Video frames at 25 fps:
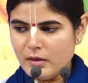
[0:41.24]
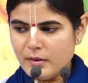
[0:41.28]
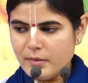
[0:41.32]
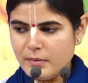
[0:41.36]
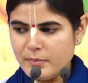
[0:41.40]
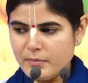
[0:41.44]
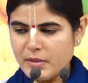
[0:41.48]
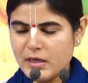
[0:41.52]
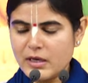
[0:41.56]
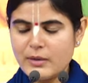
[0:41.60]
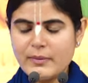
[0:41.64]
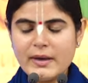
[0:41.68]

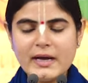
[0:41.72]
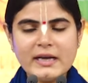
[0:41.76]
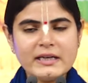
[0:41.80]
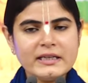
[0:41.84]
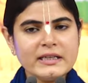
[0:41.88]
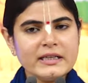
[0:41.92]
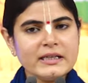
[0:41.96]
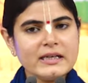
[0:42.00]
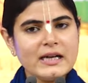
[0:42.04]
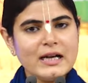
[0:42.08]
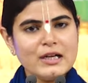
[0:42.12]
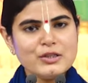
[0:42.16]
भगवान
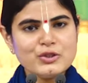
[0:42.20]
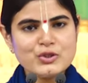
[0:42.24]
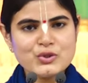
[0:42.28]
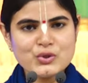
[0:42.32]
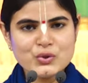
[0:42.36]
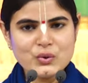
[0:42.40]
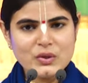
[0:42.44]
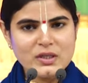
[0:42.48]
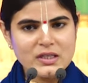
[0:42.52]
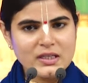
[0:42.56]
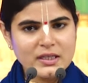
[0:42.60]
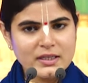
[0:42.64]
ने
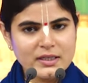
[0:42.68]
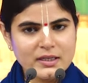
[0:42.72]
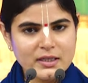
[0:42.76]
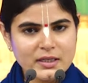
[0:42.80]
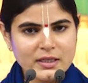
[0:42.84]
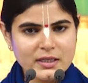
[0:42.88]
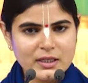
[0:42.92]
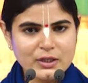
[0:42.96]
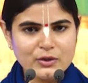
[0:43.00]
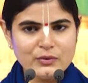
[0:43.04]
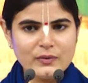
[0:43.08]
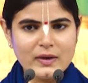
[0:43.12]
राजसु यज्ञ
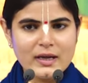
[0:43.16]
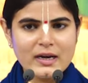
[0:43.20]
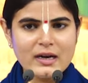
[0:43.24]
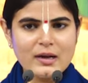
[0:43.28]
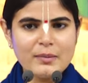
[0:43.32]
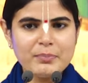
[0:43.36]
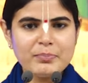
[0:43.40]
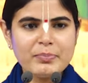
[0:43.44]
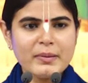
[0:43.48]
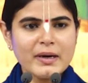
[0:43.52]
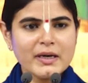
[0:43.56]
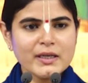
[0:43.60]
के
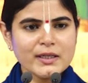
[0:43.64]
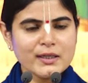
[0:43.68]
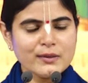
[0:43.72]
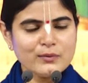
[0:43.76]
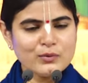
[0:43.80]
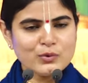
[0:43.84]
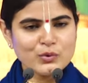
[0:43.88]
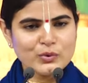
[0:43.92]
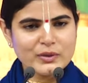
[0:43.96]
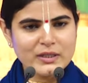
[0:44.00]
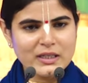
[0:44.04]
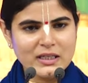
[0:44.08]
द्वारा
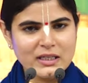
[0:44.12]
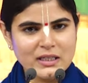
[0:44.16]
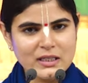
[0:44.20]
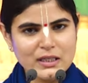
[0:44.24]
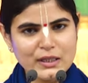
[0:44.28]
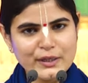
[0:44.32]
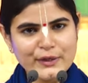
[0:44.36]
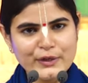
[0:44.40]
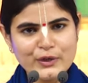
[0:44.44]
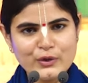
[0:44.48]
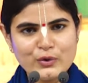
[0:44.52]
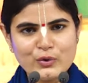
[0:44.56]
पांडवों के
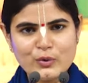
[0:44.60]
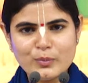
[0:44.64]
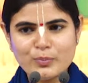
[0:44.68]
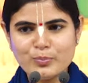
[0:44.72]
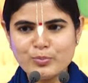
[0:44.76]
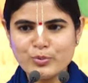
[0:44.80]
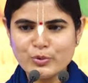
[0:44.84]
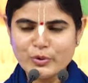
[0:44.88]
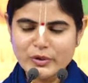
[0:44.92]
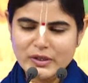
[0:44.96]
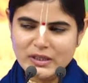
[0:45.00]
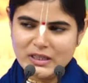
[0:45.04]
यज्ञ को
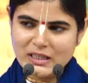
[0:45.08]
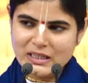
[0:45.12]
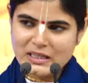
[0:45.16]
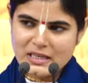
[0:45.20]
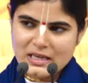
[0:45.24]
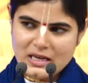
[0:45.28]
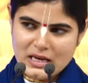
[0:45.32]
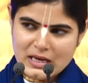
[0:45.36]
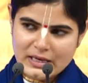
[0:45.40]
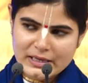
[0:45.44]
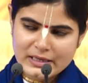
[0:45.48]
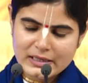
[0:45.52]
पूर्ण
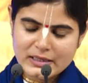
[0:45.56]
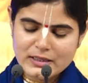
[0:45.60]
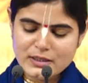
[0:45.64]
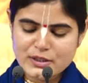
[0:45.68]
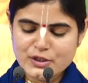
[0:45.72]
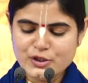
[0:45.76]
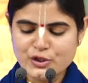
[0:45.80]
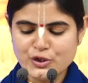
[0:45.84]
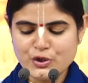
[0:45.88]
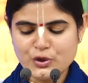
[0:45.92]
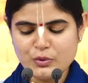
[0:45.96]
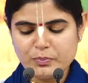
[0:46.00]
किया है
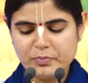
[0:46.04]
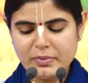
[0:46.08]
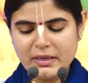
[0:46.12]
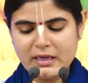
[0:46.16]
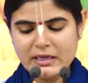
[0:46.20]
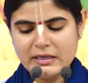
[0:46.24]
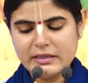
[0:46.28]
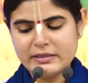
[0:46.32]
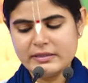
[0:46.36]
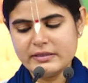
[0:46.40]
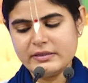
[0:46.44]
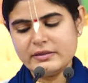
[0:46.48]

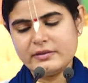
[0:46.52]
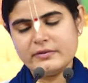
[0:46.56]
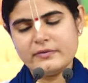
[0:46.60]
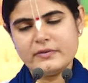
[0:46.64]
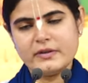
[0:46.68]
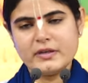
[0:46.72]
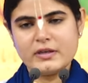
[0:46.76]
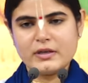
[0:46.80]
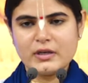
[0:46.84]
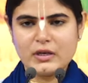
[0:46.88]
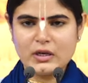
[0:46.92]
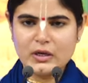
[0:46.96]
शिशुपाल
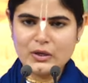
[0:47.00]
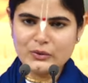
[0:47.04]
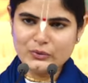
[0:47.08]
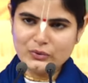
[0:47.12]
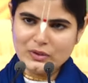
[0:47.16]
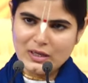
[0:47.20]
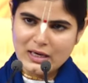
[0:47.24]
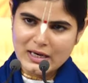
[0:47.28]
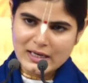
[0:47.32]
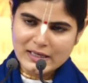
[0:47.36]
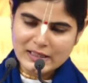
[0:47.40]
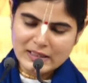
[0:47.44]
दंतवक्र का
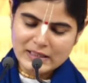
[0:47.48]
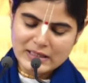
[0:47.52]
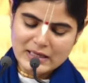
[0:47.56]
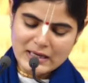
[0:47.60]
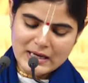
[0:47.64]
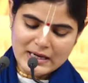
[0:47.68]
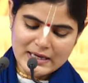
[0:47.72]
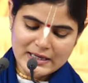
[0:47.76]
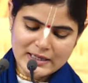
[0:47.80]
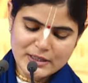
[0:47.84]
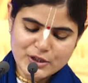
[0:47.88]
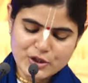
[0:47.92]
उद्धार
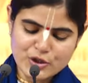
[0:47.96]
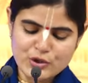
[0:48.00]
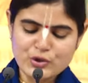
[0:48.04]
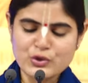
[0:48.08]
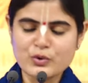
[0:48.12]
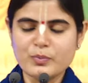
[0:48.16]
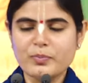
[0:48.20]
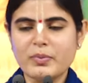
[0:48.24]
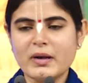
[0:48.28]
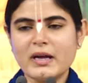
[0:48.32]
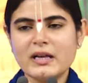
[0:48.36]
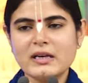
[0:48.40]
किया है
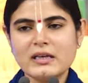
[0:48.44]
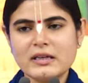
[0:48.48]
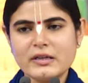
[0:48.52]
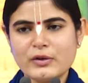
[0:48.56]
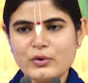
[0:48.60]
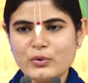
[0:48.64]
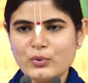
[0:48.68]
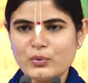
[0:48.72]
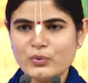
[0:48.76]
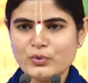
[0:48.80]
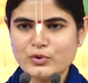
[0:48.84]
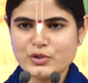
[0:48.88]
शिशुपाल
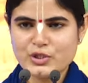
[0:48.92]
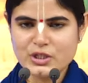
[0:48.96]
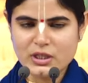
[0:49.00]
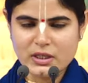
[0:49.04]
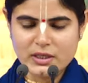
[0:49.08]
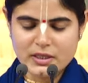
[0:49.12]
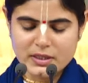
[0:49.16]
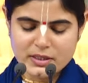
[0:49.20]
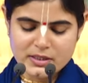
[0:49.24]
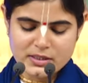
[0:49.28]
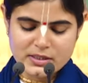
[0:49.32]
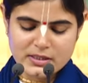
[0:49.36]
को
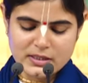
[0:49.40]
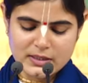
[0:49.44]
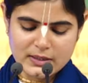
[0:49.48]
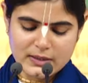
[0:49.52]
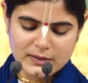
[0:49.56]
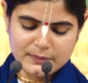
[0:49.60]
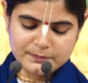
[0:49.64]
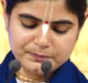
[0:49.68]
चक्र से